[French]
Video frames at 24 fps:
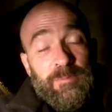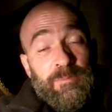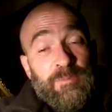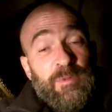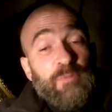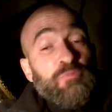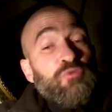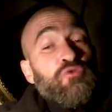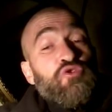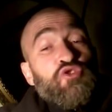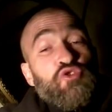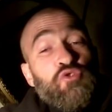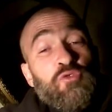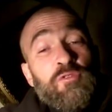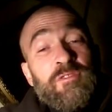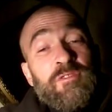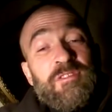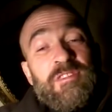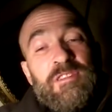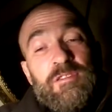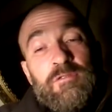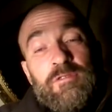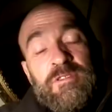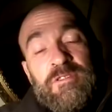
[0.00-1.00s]
Puis bonjour
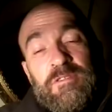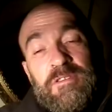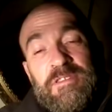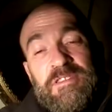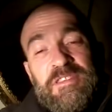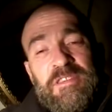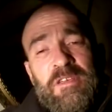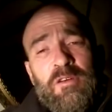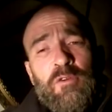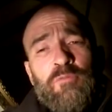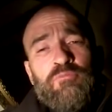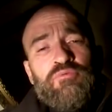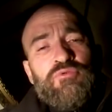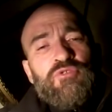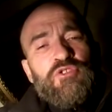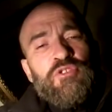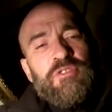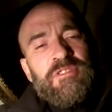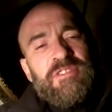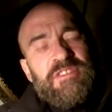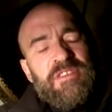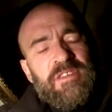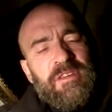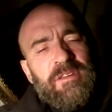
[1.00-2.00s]
aussi aux anciens, aux plus
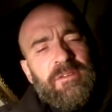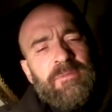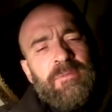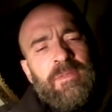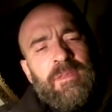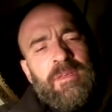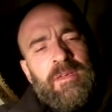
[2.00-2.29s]
anciens.